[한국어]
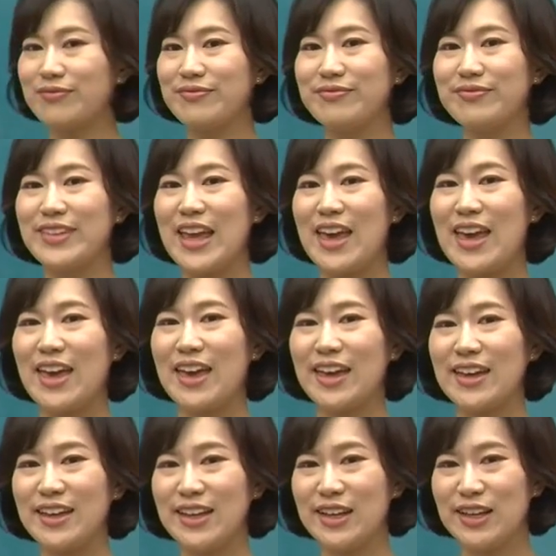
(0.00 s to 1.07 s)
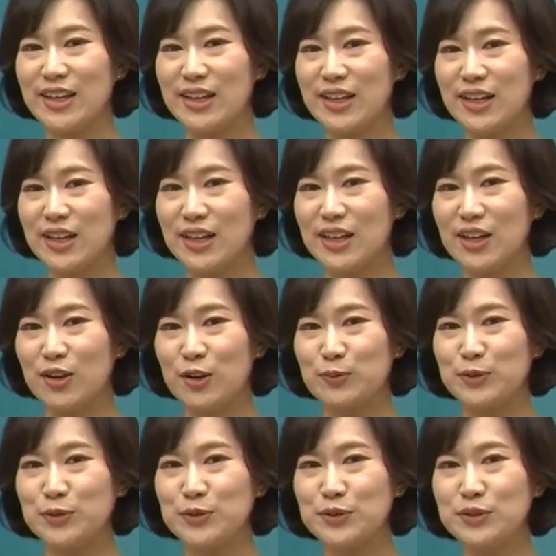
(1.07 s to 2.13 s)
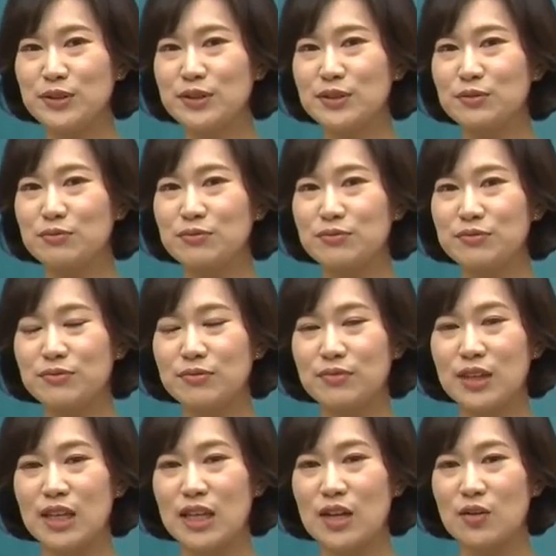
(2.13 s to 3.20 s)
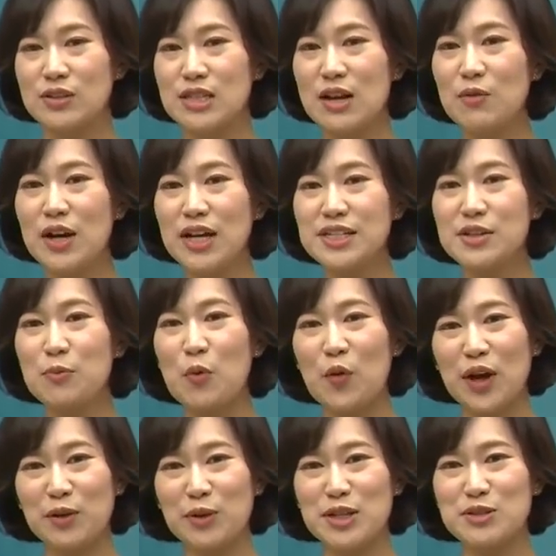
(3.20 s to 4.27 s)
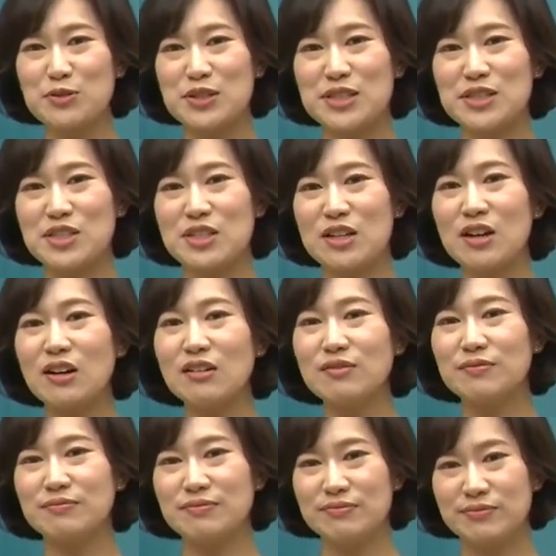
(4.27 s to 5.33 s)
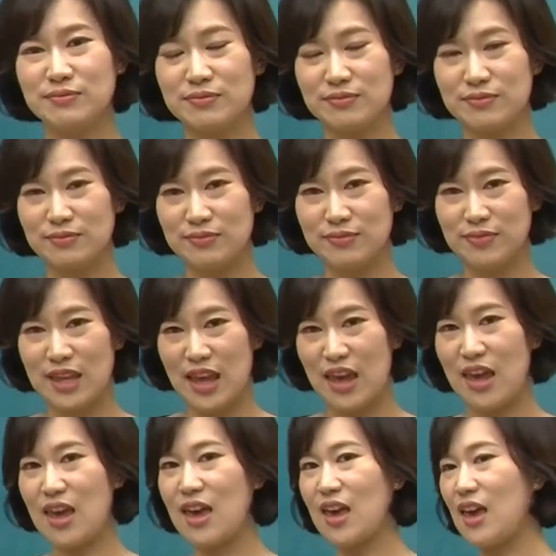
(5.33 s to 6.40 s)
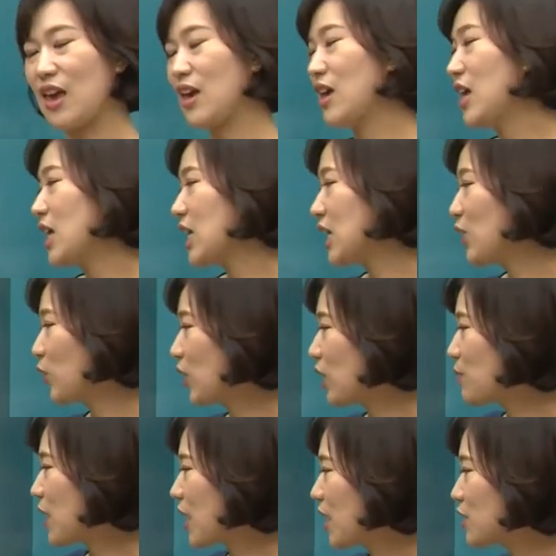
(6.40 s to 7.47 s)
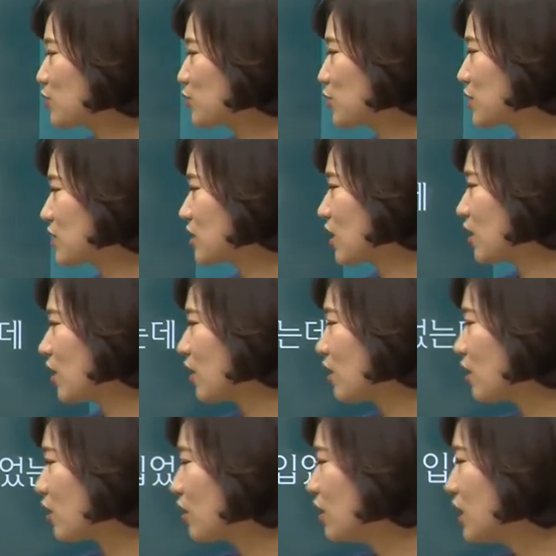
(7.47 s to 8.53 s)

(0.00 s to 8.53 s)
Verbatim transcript: 네, 여러분 이런 상황에서 뭐라고 할 수 있죠? 네, 이렇게 말할 수 있어요.